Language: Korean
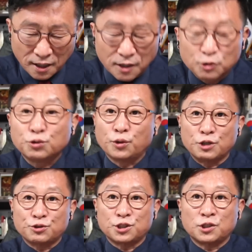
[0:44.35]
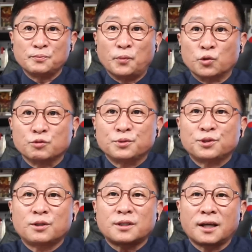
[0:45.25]
후원해주시는 모든
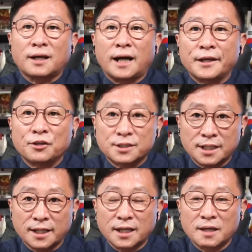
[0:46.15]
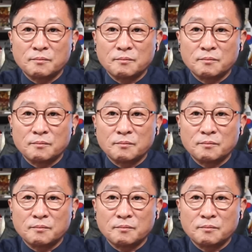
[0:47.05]
분들께 가열차게